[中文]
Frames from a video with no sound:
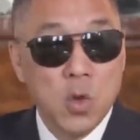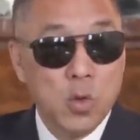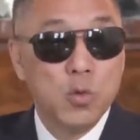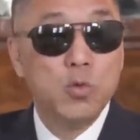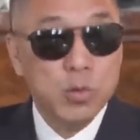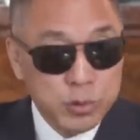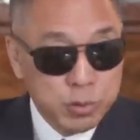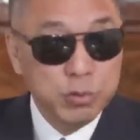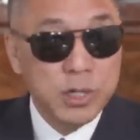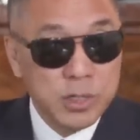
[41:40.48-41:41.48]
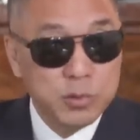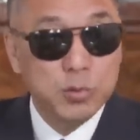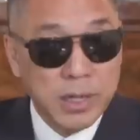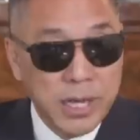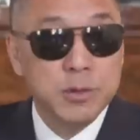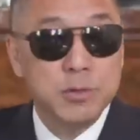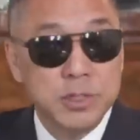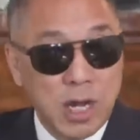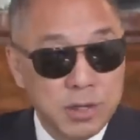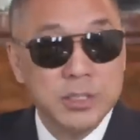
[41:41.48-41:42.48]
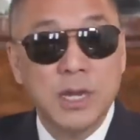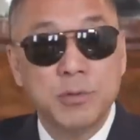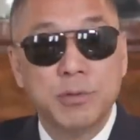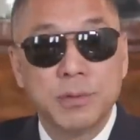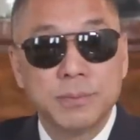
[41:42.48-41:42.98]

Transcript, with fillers: 无数个锁链女、唐山女，